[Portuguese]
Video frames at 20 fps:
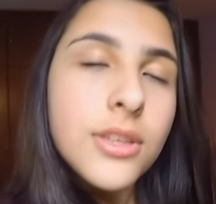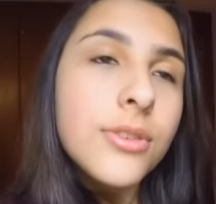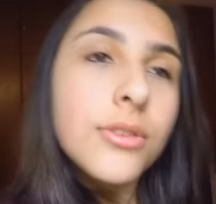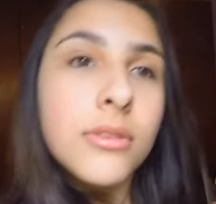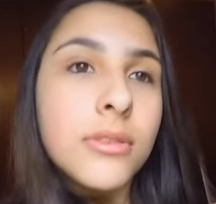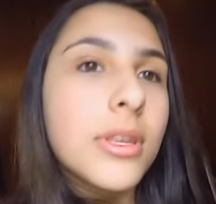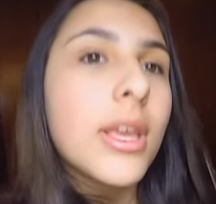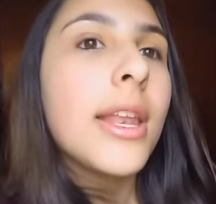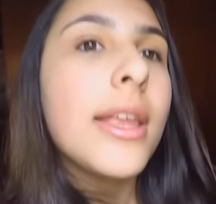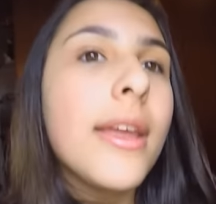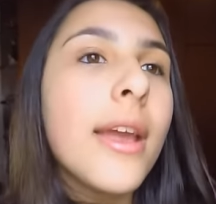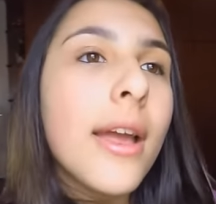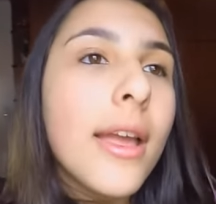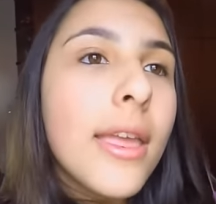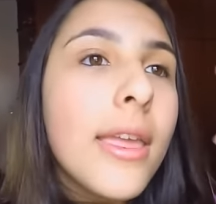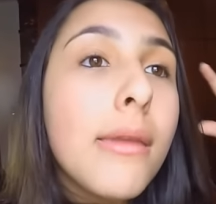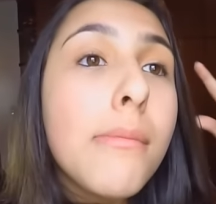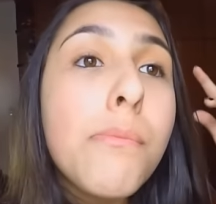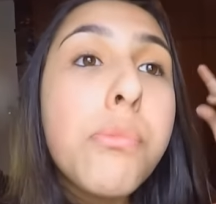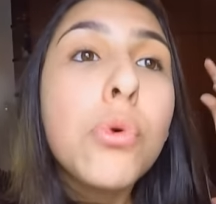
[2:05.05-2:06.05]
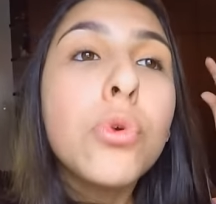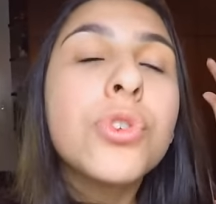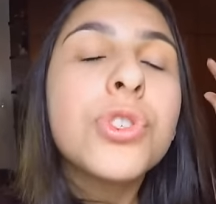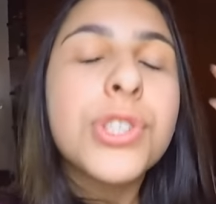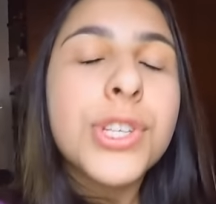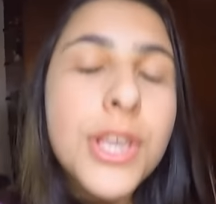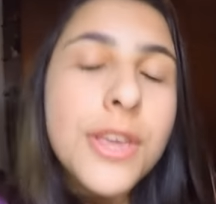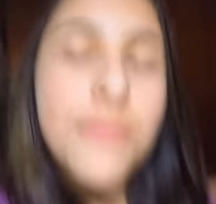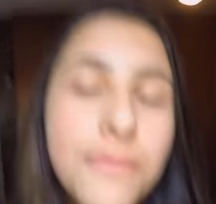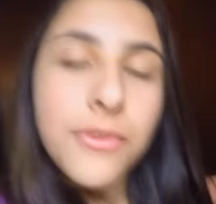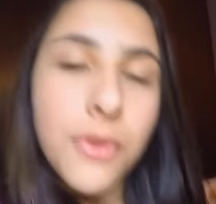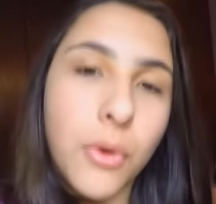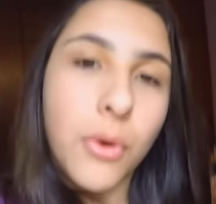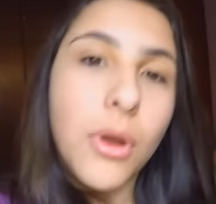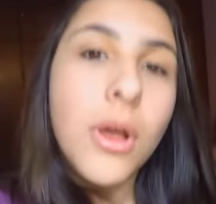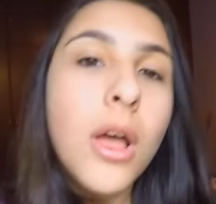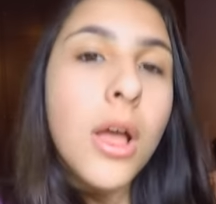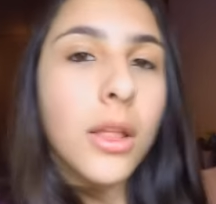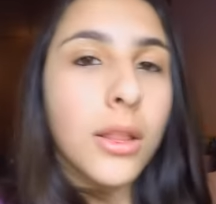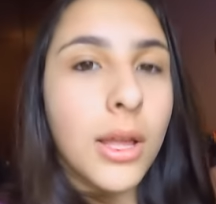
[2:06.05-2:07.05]
Isso seria
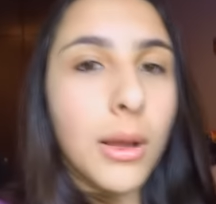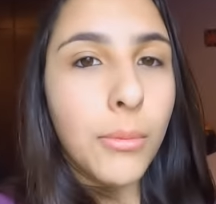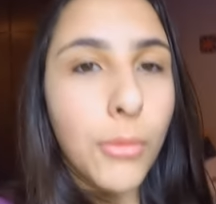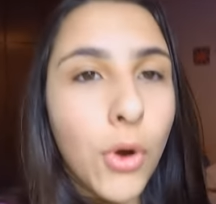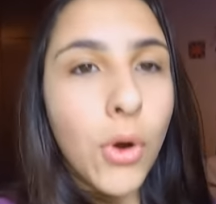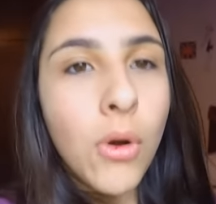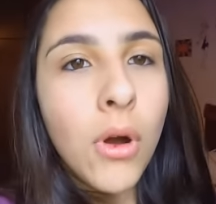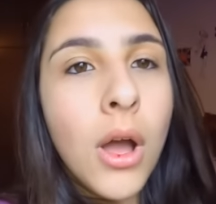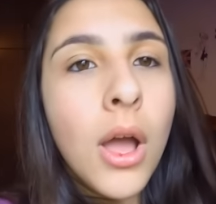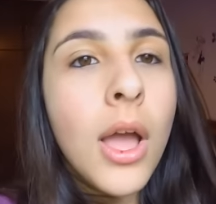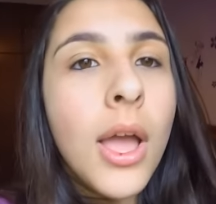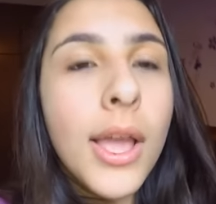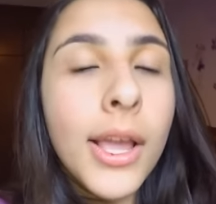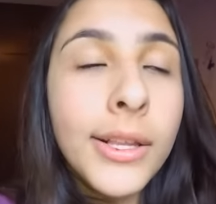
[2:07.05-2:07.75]
impossível, tá bom?